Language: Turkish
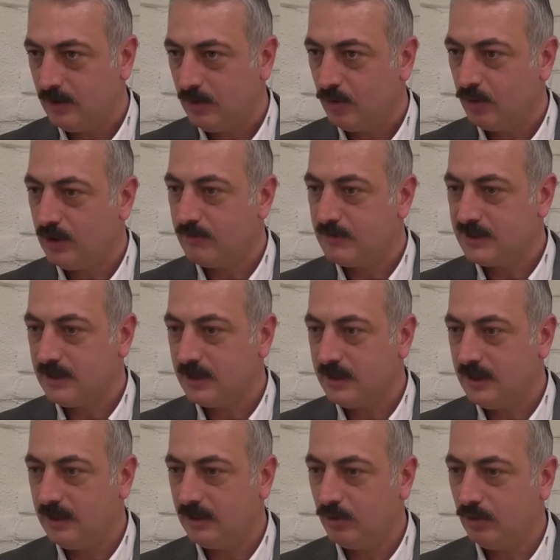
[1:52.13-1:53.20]
Odamızda
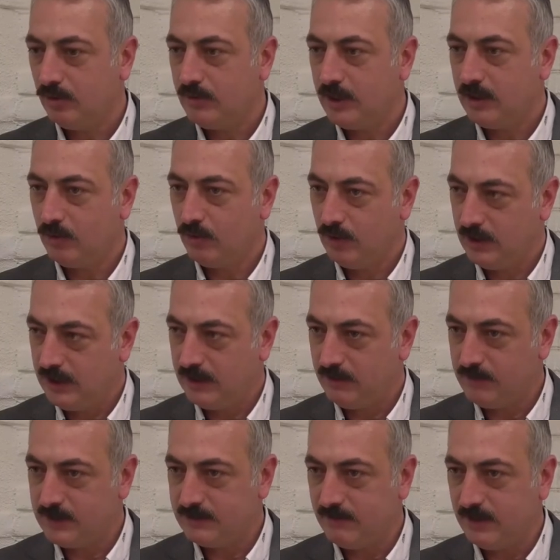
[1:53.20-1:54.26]
kayıt olmayan
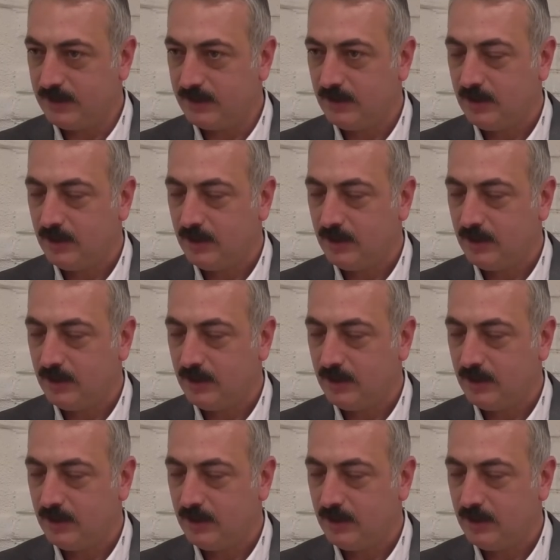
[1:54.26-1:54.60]
üyelerimiz var.